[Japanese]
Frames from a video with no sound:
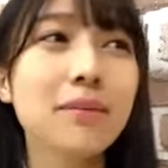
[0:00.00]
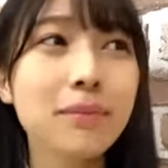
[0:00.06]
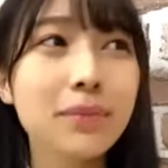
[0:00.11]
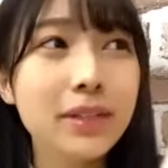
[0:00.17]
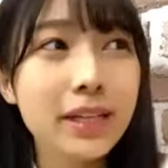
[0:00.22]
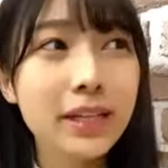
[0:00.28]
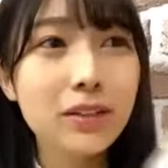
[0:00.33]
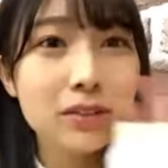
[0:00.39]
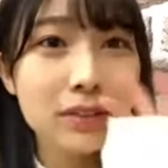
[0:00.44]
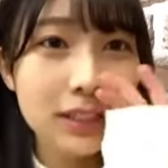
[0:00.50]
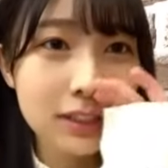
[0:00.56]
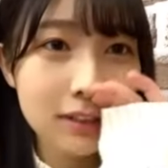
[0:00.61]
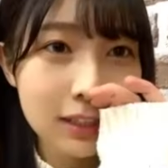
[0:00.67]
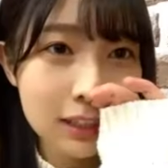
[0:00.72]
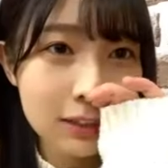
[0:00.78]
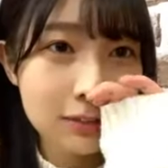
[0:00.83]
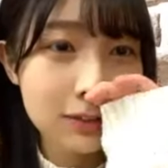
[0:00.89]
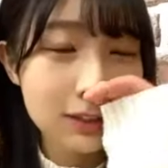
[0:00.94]
BLT
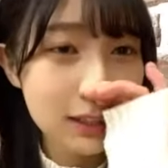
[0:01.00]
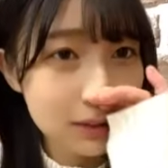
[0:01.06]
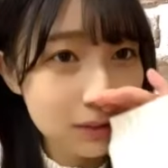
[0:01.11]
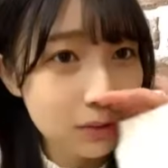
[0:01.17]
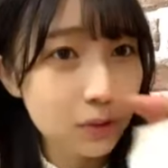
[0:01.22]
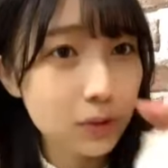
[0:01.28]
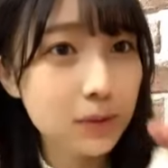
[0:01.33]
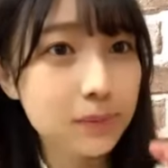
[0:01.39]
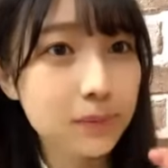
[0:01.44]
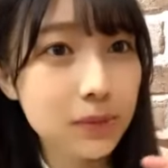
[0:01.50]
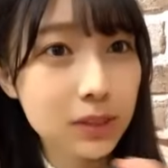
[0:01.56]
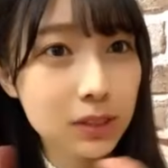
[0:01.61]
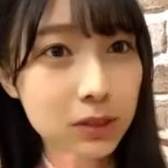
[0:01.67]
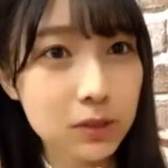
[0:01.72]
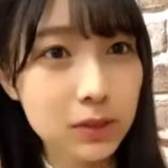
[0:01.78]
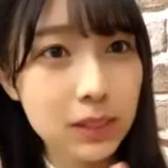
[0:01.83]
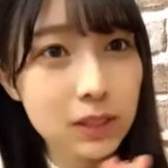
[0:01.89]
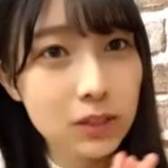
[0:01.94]
グラフさんの
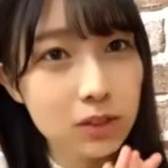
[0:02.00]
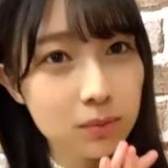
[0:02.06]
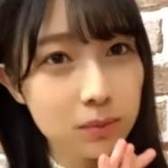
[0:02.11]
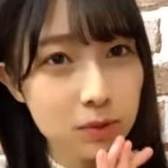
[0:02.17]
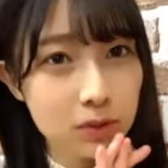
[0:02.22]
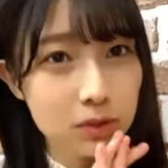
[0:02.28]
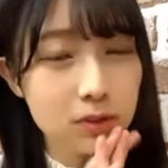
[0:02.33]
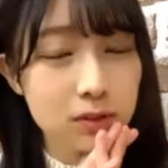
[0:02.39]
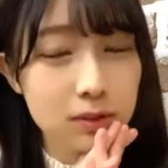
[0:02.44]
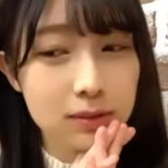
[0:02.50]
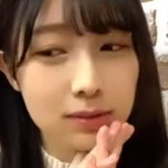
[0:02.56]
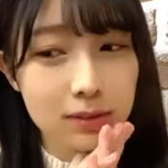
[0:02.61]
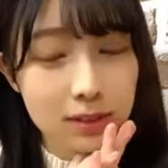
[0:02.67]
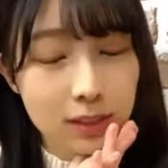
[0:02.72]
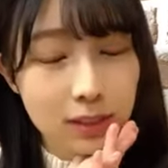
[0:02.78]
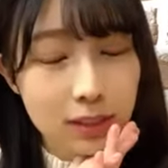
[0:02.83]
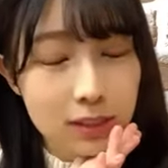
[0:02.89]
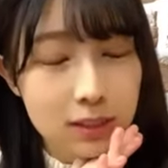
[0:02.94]
シチュエーションもちょっと
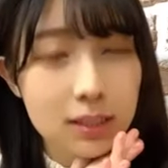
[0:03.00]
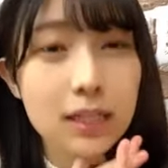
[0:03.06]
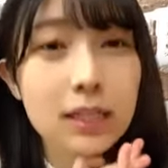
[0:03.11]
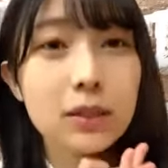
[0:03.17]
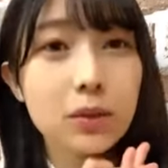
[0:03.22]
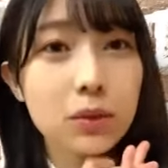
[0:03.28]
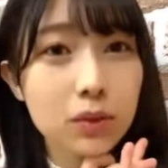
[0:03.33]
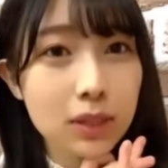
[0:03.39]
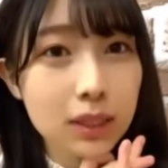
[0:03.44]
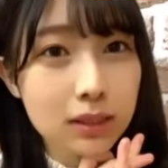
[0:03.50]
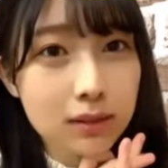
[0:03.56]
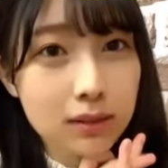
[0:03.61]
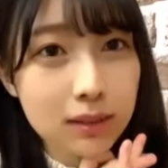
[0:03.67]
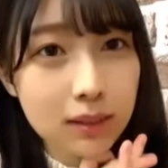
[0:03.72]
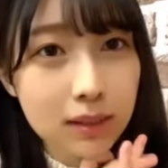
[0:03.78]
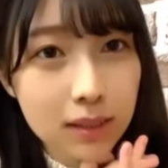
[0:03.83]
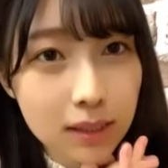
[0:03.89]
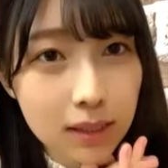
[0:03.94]
最高だっ
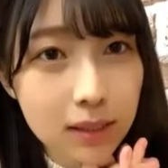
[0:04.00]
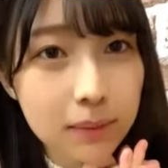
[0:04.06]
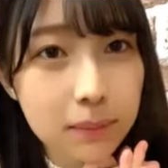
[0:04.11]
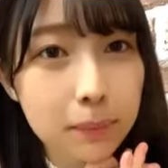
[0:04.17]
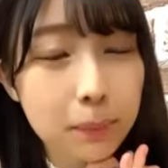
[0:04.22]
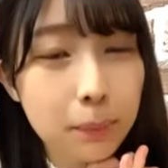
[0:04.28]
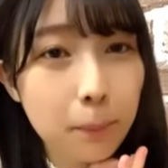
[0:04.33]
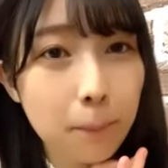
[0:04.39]
たから